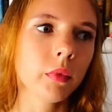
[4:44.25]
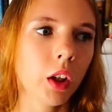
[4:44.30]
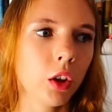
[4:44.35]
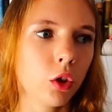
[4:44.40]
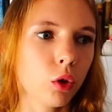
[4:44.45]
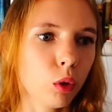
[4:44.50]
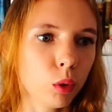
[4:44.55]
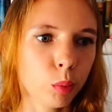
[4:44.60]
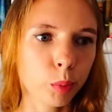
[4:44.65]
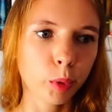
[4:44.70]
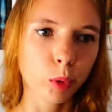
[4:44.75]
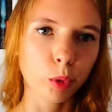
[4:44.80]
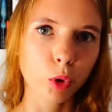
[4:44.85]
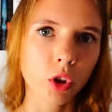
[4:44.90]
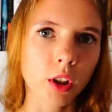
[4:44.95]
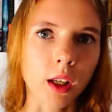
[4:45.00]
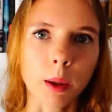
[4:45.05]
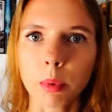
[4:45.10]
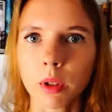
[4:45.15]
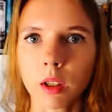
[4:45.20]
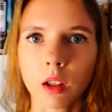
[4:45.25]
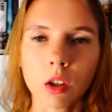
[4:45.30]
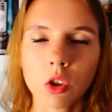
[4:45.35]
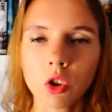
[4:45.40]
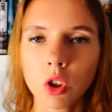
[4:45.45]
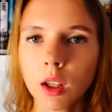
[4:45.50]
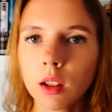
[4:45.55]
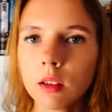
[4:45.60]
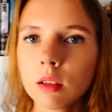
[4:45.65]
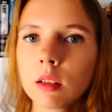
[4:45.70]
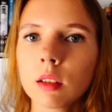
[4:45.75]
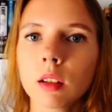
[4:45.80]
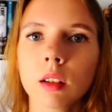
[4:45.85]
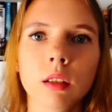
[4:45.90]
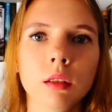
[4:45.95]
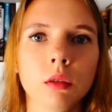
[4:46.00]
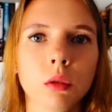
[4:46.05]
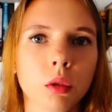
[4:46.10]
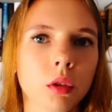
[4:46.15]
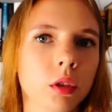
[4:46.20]
шел полчаса и
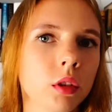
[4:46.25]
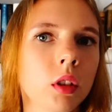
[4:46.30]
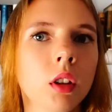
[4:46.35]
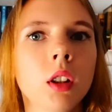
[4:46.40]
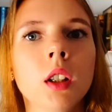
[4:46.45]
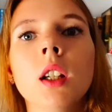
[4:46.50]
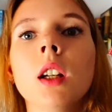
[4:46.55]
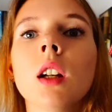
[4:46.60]
прекращался, то есть